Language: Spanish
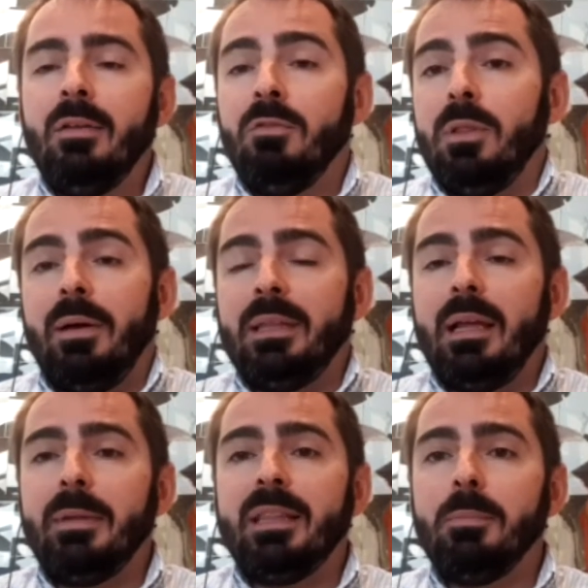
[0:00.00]

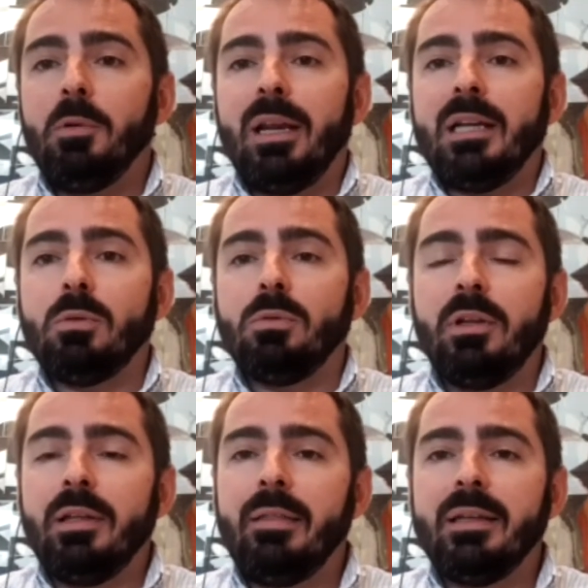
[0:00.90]
fundamentalmente porque las
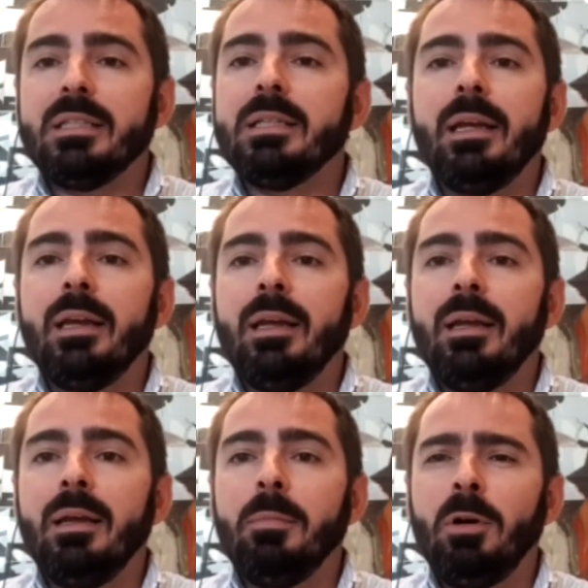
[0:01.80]
autoridades eh,